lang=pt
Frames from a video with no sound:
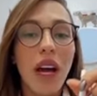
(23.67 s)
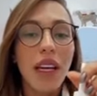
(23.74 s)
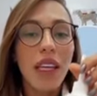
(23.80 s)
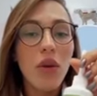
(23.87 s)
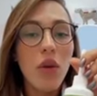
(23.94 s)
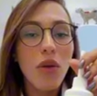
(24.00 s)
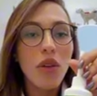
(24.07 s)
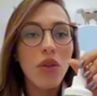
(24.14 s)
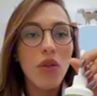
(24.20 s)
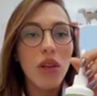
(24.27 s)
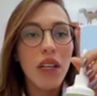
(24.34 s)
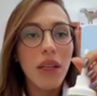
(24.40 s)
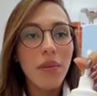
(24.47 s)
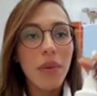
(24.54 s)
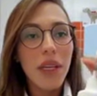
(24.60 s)
Aqui o Auricor
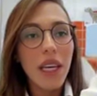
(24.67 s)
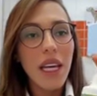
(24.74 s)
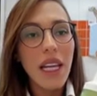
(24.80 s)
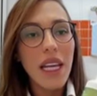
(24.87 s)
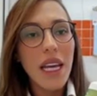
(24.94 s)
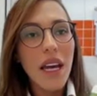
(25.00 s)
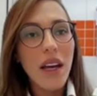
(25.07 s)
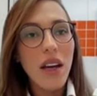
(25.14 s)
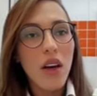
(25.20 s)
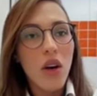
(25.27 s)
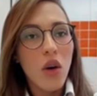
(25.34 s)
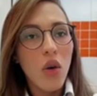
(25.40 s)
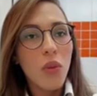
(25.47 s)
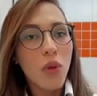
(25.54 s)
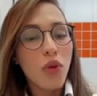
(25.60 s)
Limp, ele é
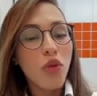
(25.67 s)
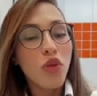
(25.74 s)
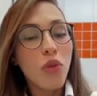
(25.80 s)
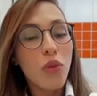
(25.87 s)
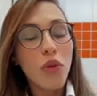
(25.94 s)
um produto